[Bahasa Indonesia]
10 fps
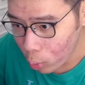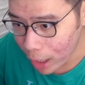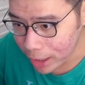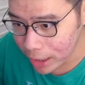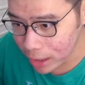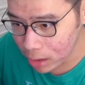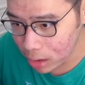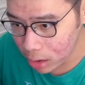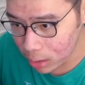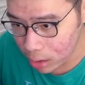Wah ini
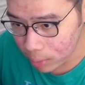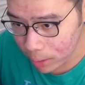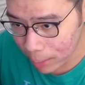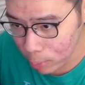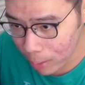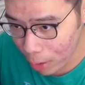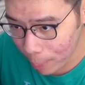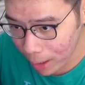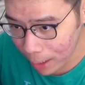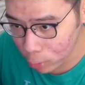um, kamu bawa
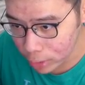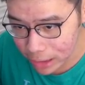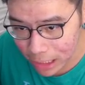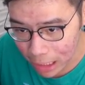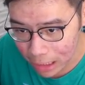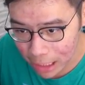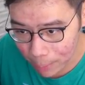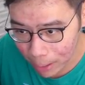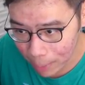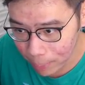apa? Kamu tidak
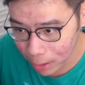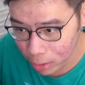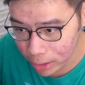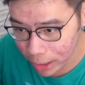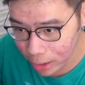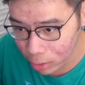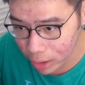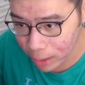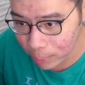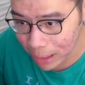ada apa-apa. Oke okay, oke okay,